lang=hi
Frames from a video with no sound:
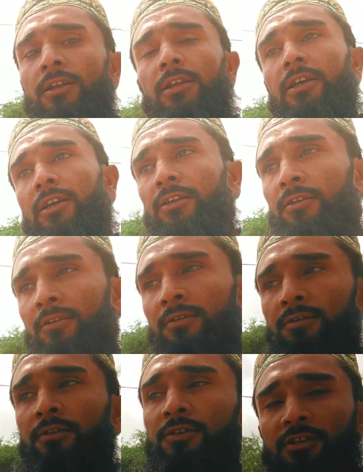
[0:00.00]

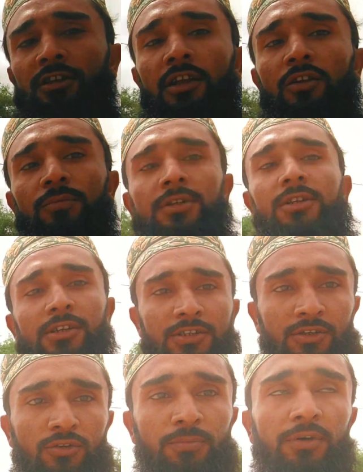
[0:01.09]
लेकिन रिश्तेदारों में से
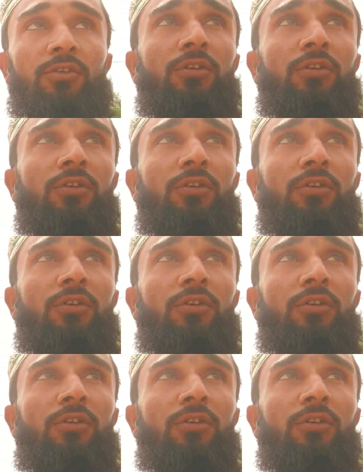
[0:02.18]
किसी को भी